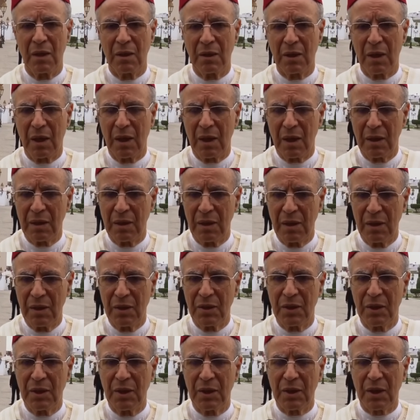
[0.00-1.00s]
صلاة
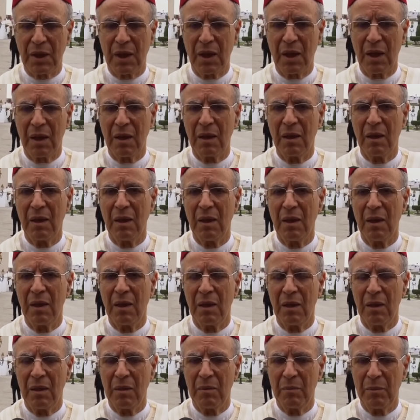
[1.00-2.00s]
الاستسقاء
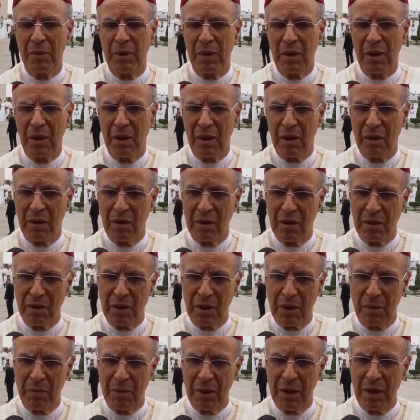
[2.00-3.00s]
آه،
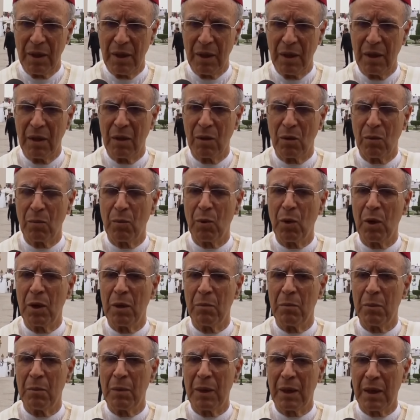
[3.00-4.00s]
بجميع ربوع
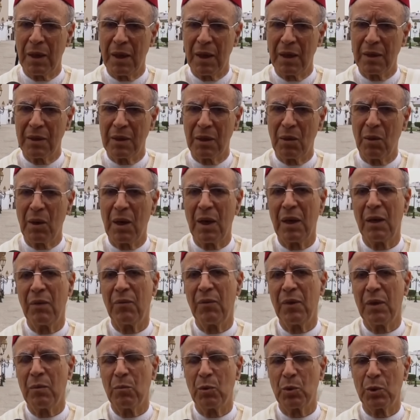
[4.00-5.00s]
المملكة سواء
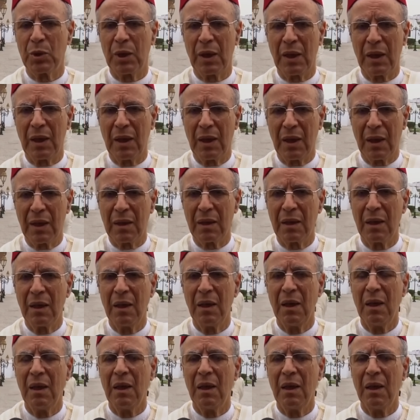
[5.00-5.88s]
في المصليات